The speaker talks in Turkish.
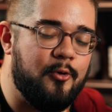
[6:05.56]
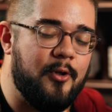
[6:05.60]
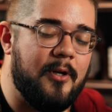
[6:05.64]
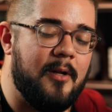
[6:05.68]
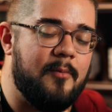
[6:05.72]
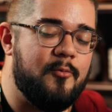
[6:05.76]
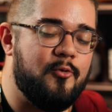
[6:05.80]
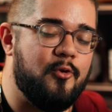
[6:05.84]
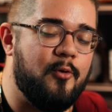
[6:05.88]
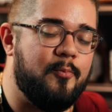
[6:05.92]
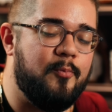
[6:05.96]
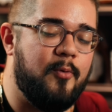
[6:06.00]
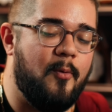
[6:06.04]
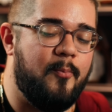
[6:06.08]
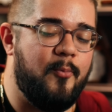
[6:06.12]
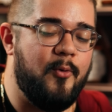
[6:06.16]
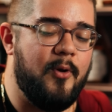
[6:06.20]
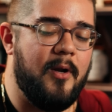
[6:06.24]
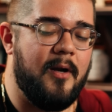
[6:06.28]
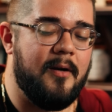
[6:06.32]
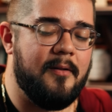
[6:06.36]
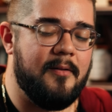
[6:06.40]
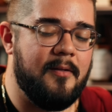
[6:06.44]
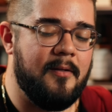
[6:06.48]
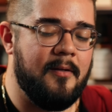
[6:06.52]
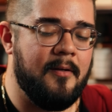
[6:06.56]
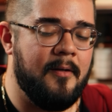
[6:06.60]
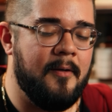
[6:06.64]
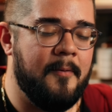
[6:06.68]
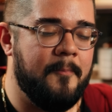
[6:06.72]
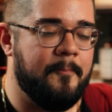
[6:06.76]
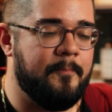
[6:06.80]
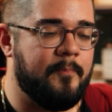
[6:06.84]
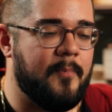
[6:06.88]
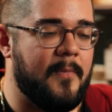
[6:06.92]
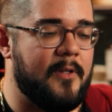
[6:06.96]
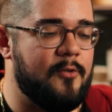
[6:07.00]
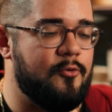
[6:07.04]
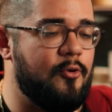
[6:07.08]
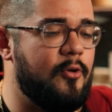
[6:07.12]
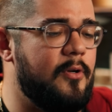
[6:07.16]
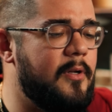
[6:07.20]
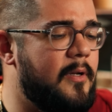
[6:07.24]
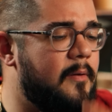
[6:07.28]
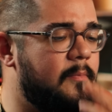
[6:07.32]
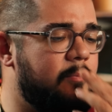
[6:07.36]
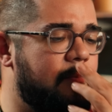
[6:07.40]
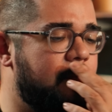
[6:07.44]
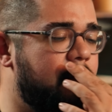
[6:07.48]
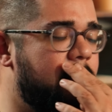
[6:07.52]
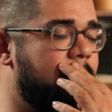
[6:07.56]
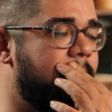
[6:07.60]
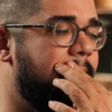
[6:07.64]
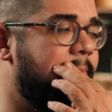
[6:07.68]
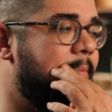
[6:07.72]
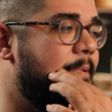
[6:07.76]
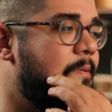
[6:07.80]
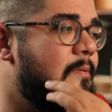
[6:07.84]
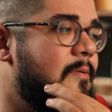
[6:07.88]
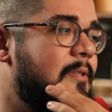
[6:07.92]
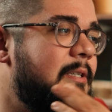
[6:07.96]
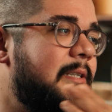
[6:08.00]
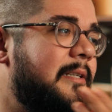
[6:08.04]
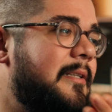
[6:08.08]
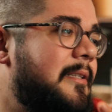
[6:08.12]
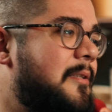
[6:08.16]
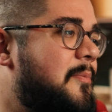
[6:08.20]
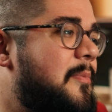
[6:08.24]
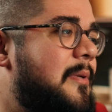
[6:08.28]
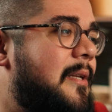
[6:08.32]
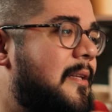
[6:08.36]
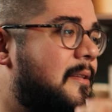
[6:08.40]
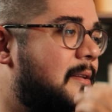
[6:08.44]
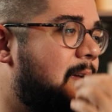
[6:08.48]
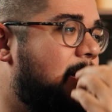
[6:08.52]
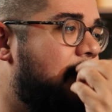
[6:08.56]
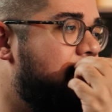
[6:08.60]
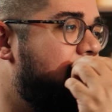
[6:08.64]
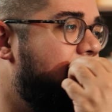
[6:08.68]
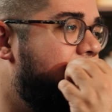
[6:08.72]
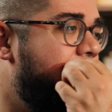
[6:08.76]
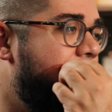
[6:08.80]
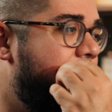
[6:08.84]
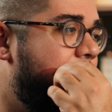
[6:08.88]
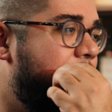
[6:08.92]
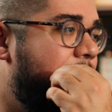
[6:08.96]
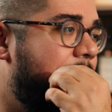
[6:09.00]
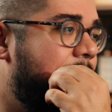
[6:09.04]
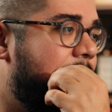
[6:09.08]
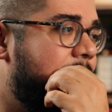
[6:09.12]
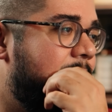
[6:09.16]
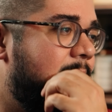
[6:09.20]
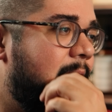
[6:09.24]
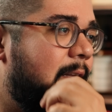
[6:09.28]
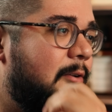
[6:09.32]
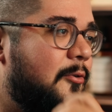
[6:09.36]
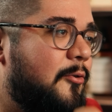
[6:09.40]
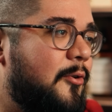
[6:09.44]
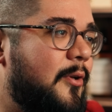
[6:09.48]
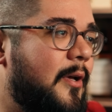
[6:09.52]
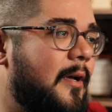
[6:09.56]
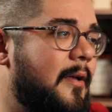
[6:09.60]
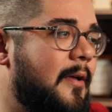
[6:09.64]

O dönem çok popülerdi. Hı-hı. Sonra sıkıldı millet galiba ve bıraktılar onu